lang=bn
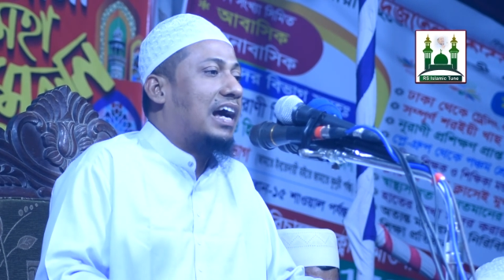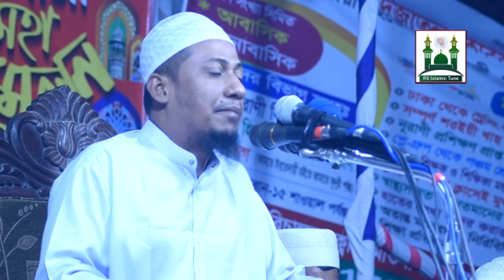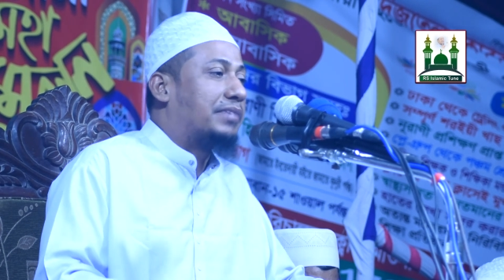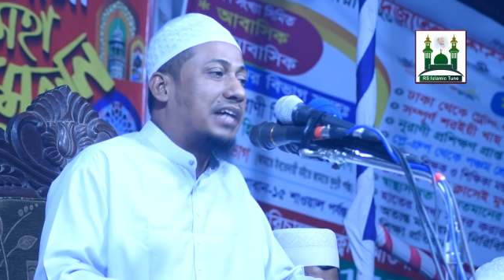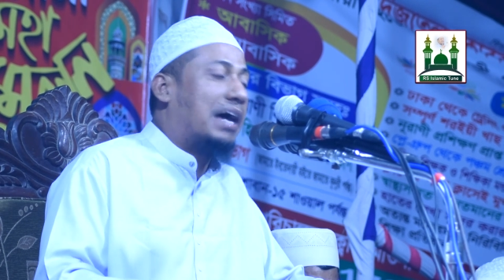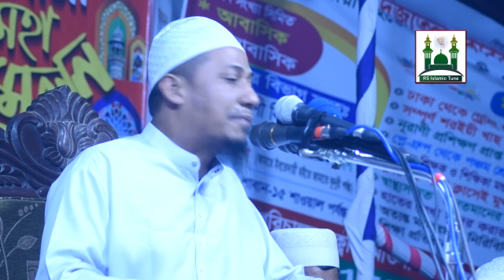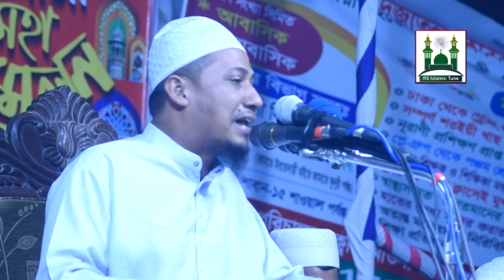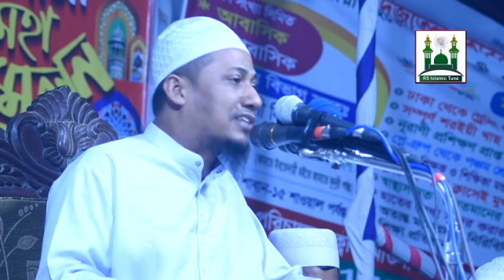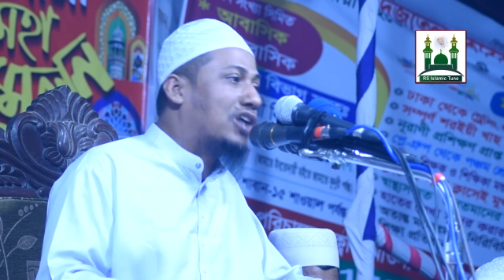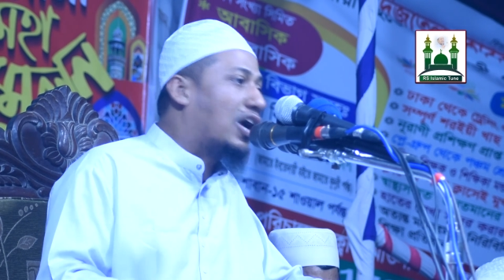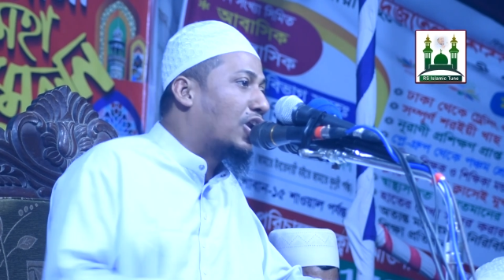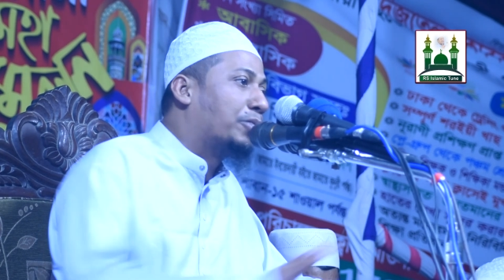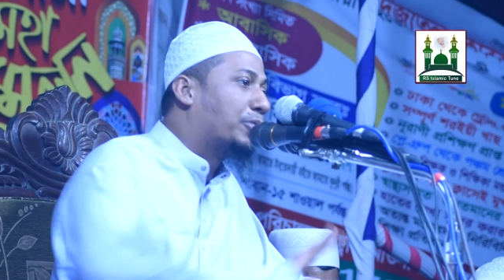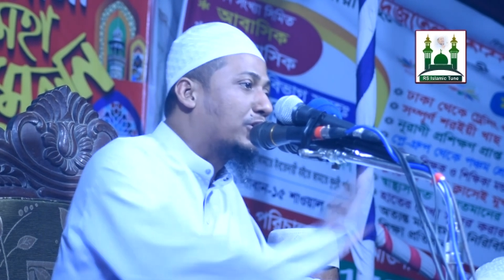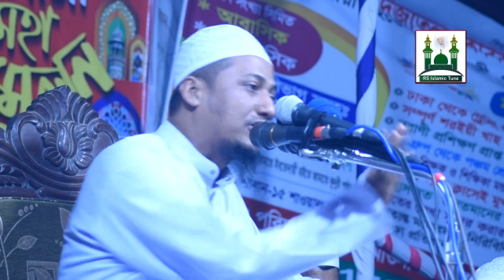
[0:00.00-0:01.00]
আমনে আমার
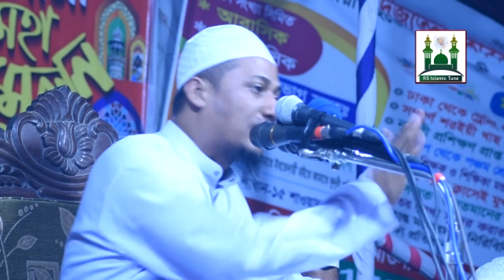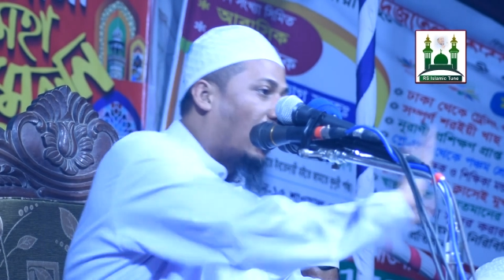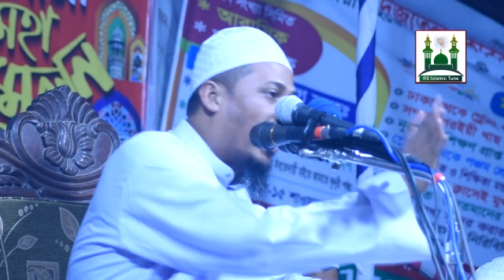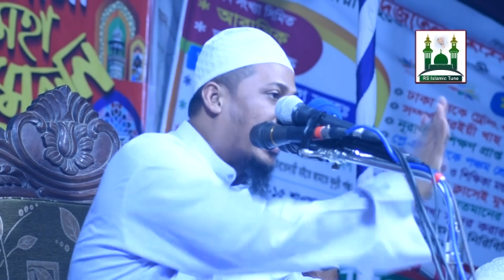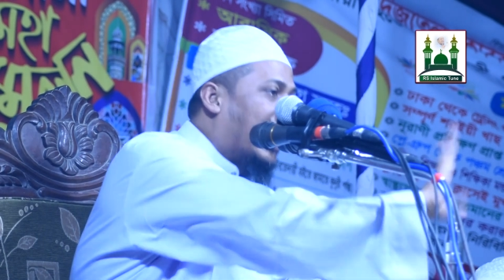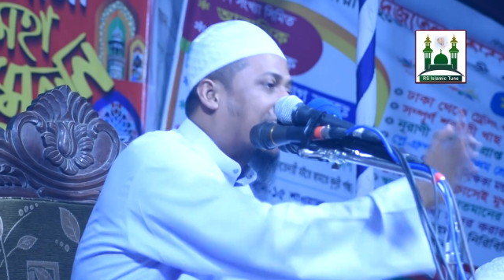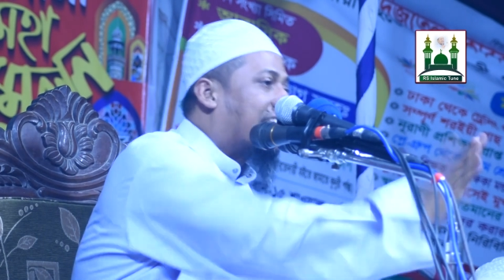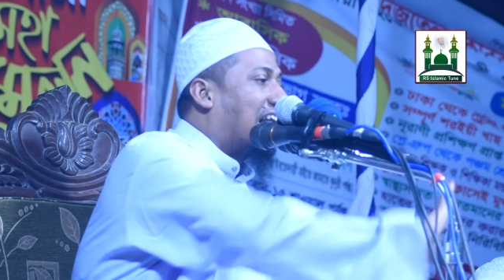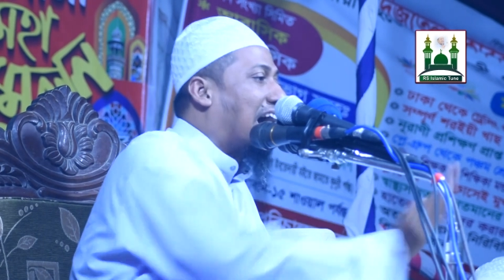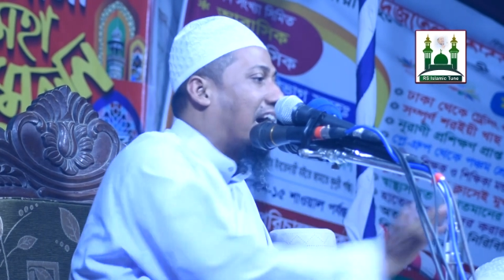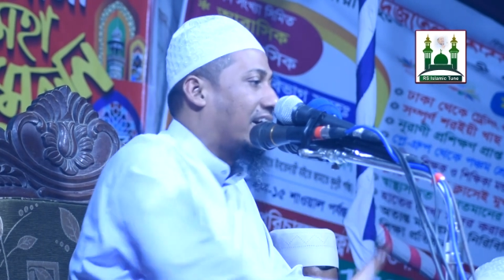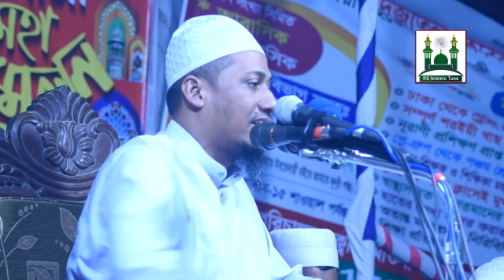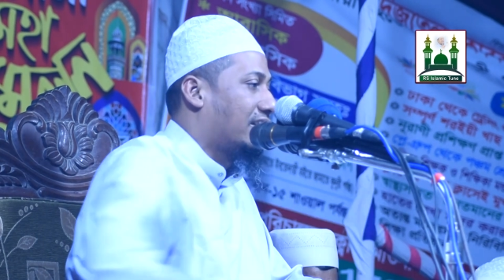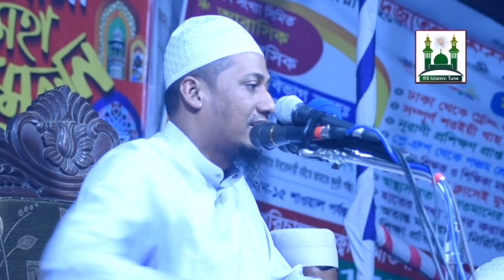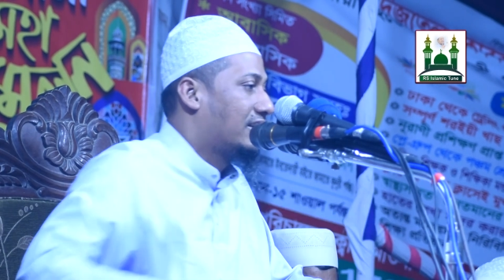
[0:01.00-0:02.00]
দলভুক্ত হইয়েন না
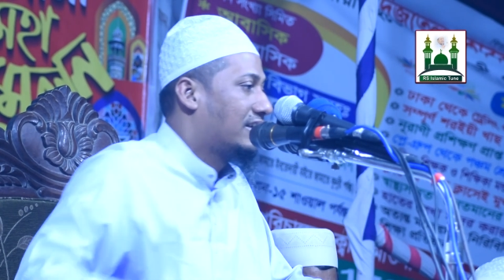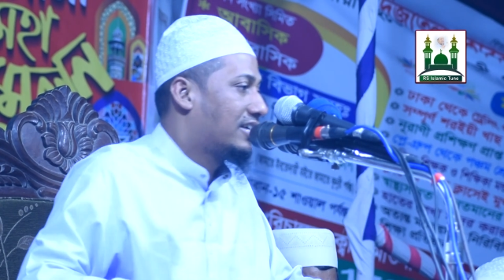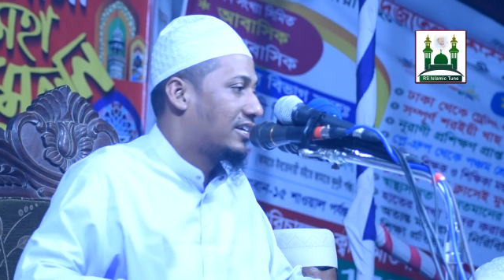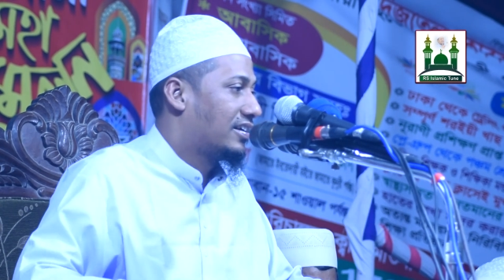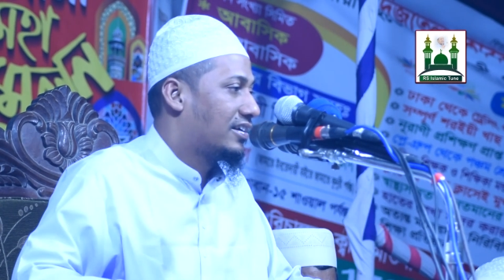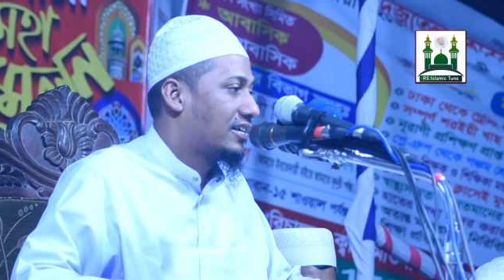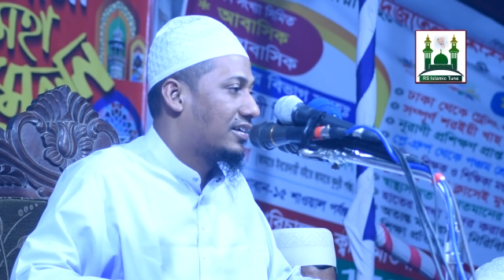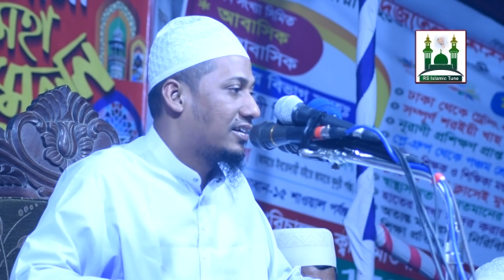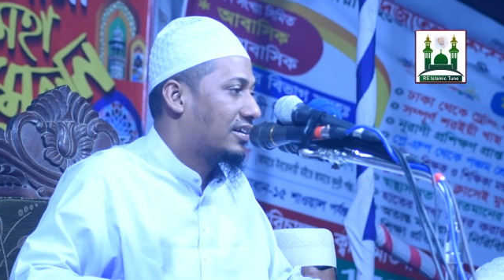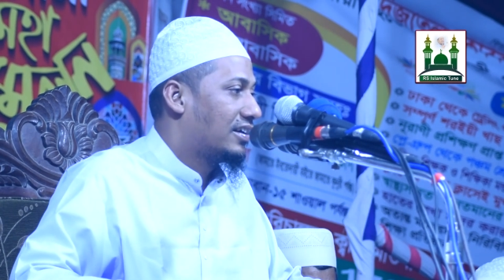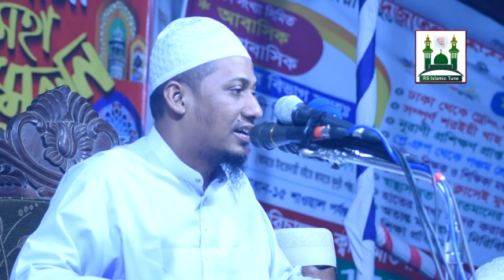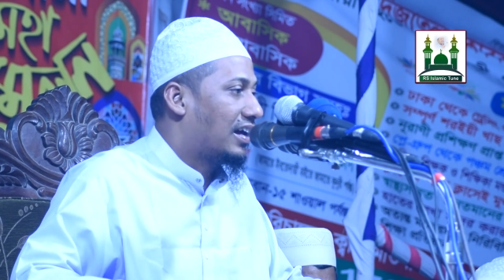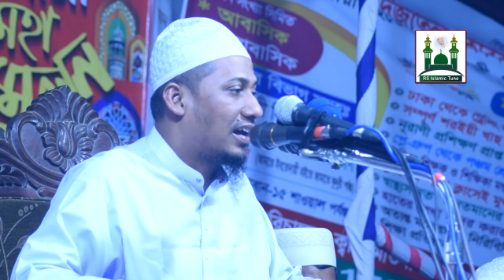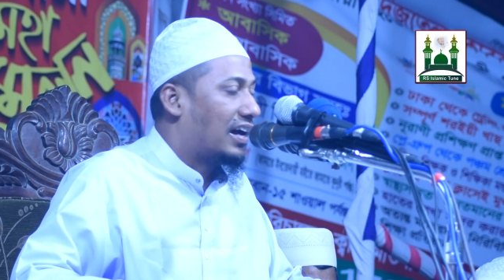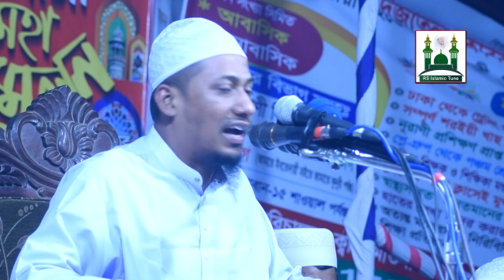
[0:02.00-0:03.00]

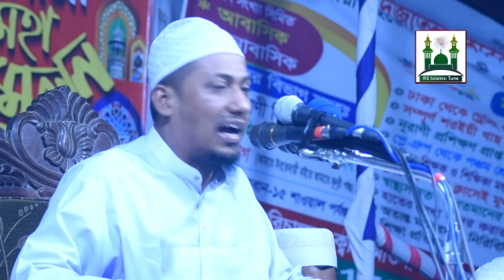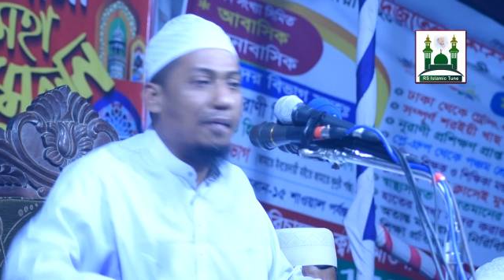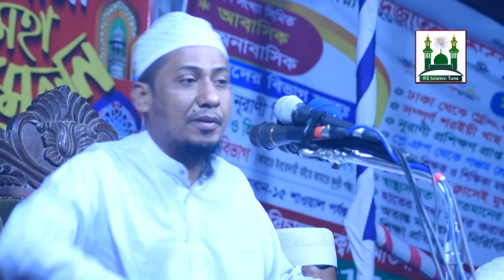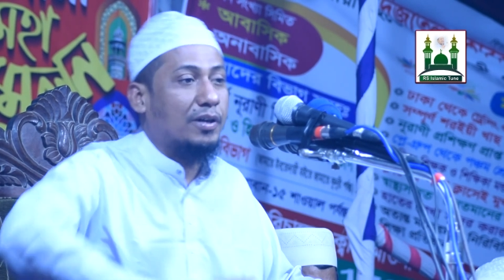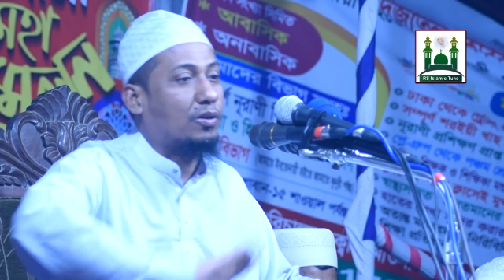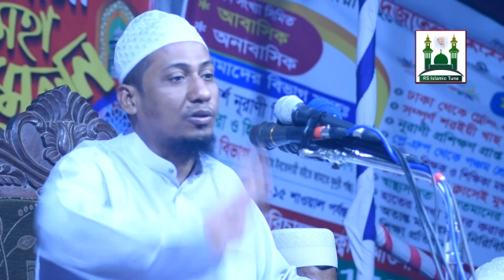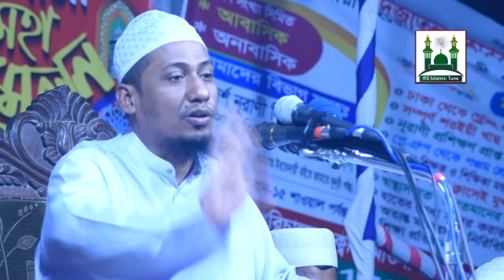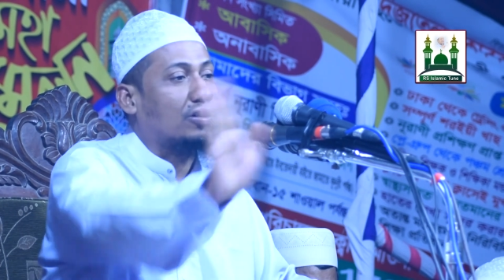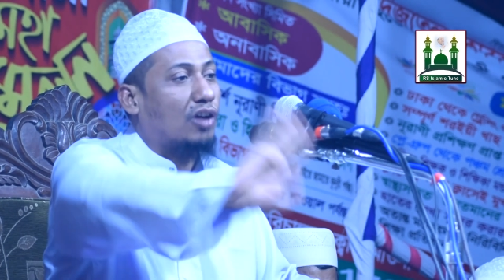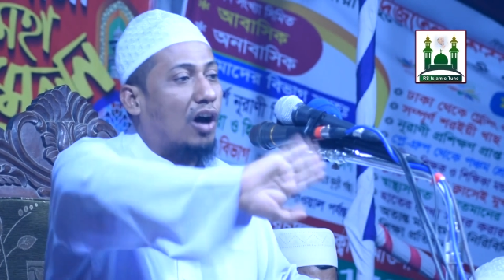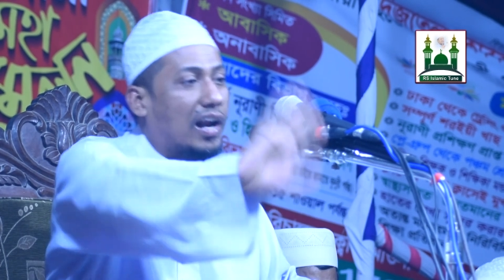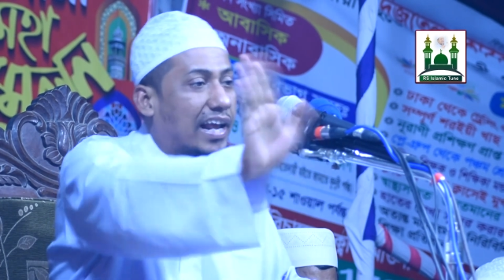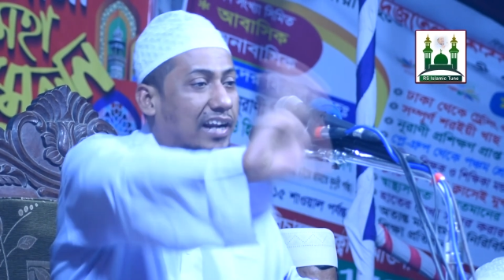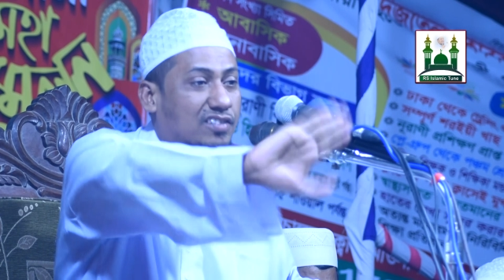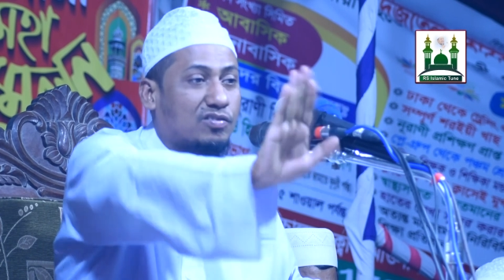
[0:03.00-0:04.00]
আমি কোনো
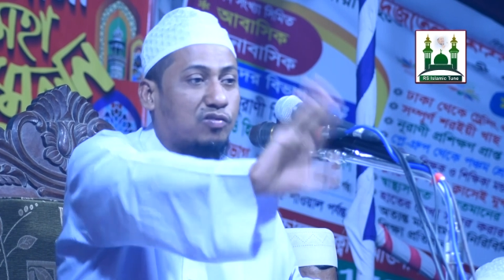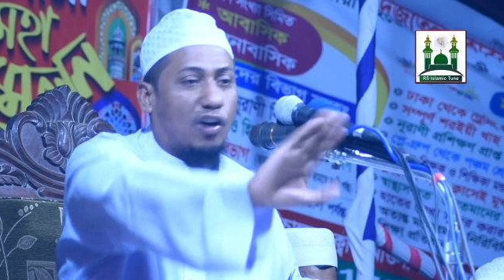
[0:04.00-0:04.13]
দলের